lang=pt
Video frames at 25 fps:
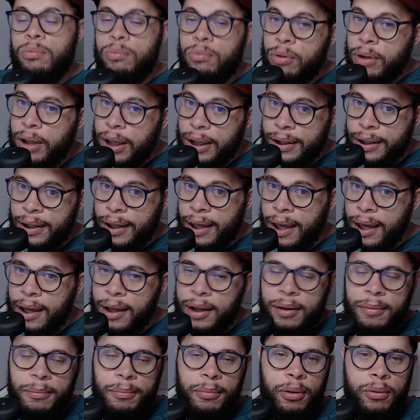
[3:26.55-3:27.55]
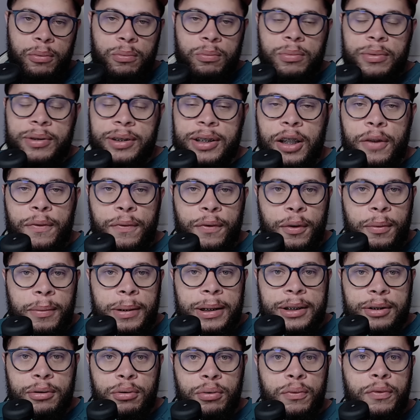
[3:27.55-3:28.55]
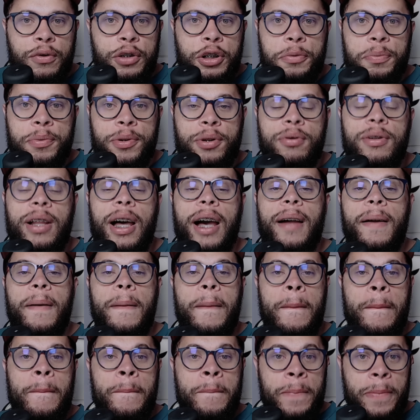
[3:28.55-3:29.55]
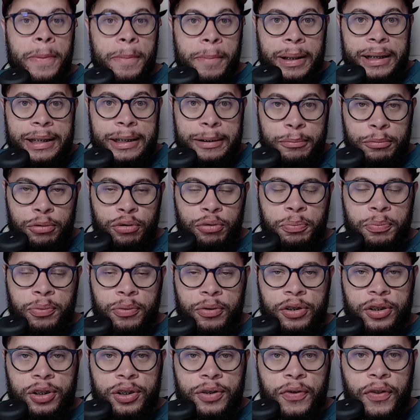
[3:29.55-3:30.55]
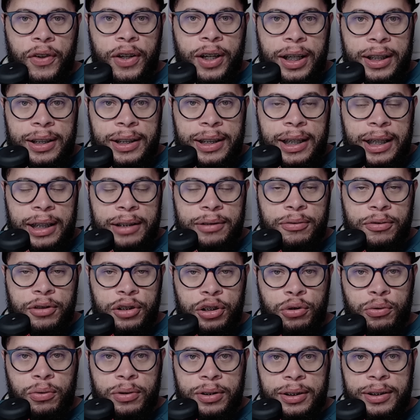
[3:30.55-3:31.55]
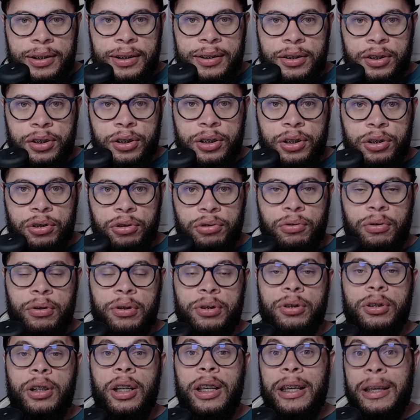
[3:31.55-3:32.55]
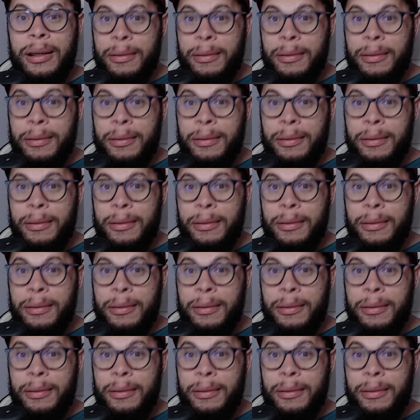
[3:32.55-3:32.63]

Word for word: O que, que é? Bom, sem informação não vou especular, mas é muito bom a gente ficar ligado em todas essas questões.